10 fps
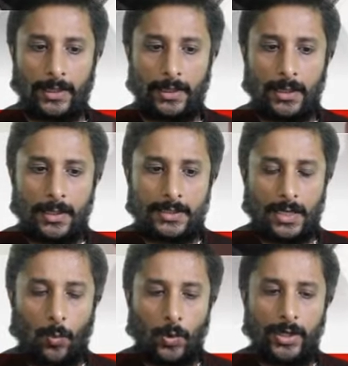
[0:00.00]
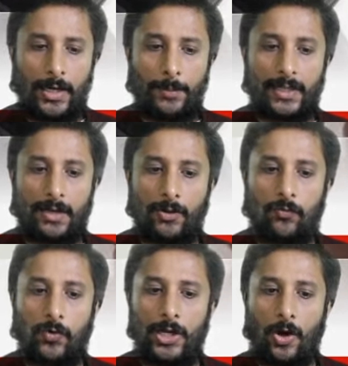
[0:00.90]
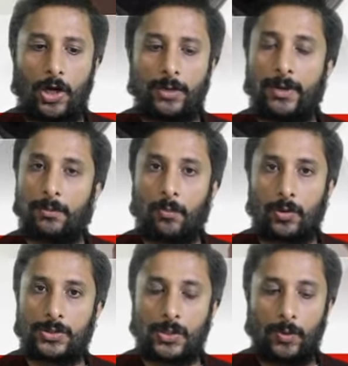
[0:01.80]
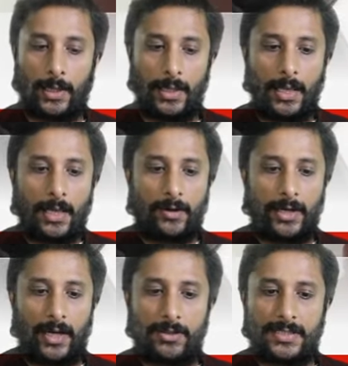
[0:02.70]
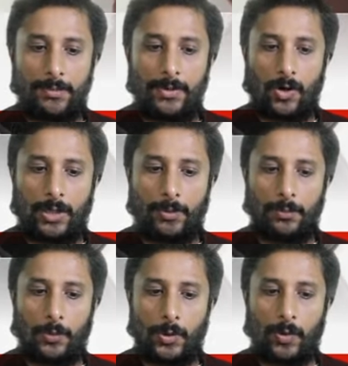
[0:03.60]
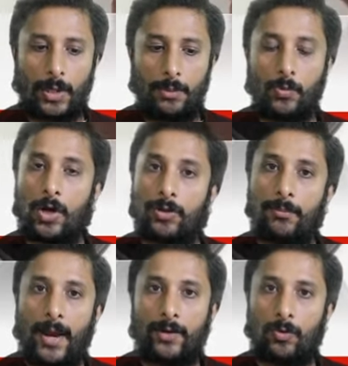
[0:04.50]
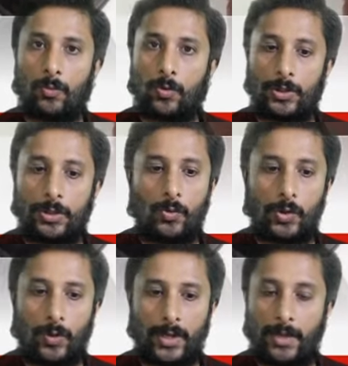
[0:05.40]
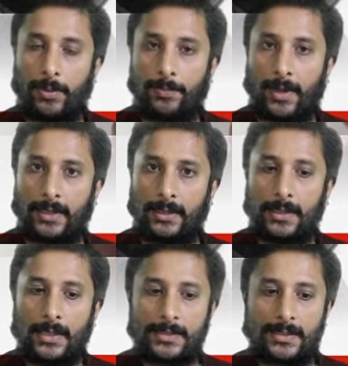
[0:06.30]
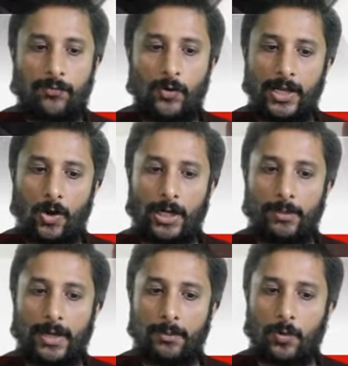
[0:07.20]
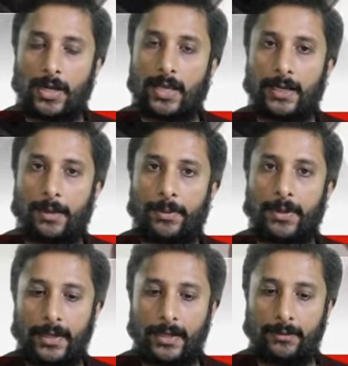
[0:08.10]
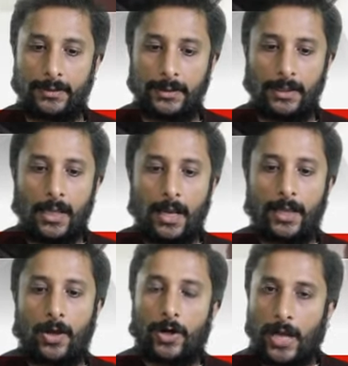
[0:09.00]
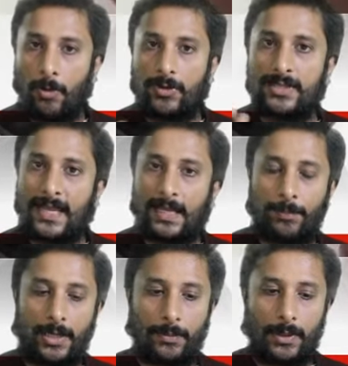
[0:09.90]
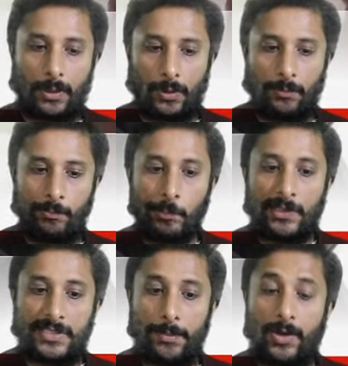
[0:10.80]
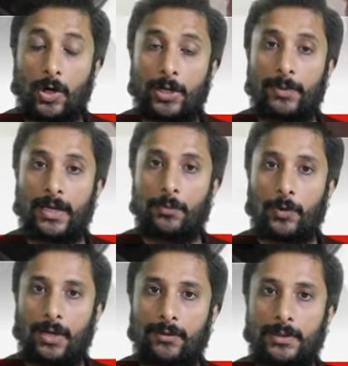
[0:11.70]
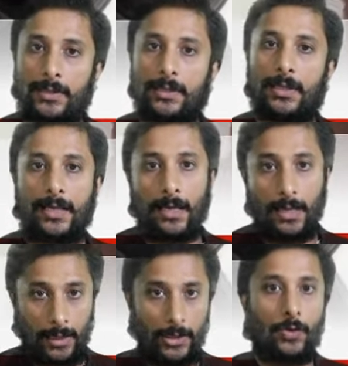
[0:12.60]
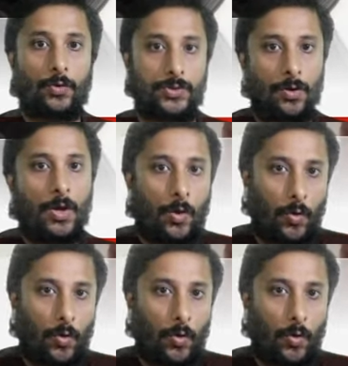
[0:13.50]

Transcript: சரி ஒன்று என்னென்னு பார்த்தீங்கன்னா வந்து ஃபுல்லி ஆட்டோமேட்டிக் மோட்னு சொல்லுவாங்க ரெண்டாவது செமி ஆட்டோமேட்டிக் மோட்னுவாங்க மூணாவது மேனுவல் மோட்னு மூணு வகையாக பிரிப்பாங்க சரி ஃபுல்லி ஆட்டோமேட்டிக் மோட்னா என்ன அப்படின்னு கேட்டிங்கன்னா வந்து லைக் நம்ம வந்து செலக்ட் பண்ணுற மாதிரி இருக்கும் செமி ஆட்டோமேட்டிக் மோட்னா வந்து லைக் இன்னும் கொஞ்சம் ஒரு